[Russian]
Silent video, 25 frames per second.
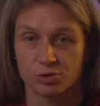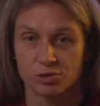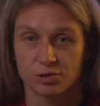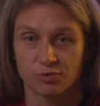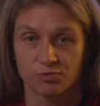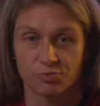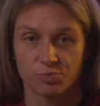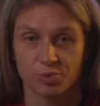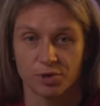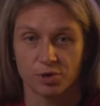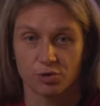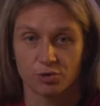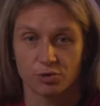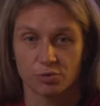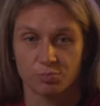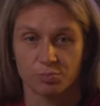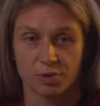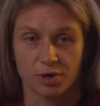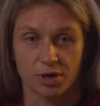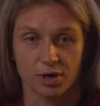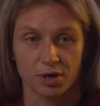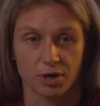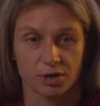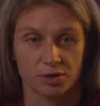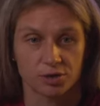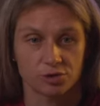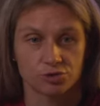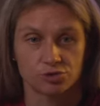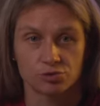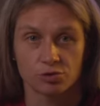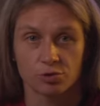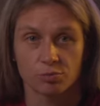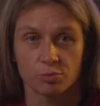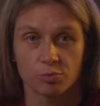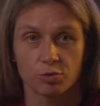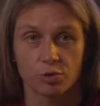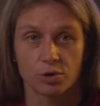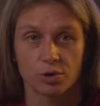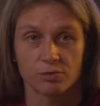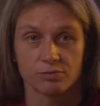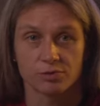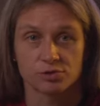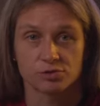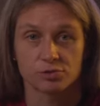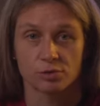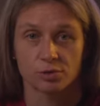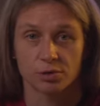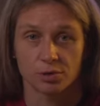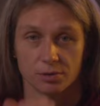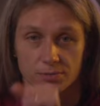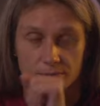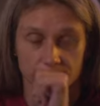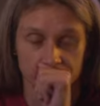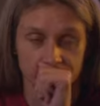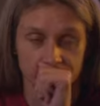идти вперед, покорять еще более высокие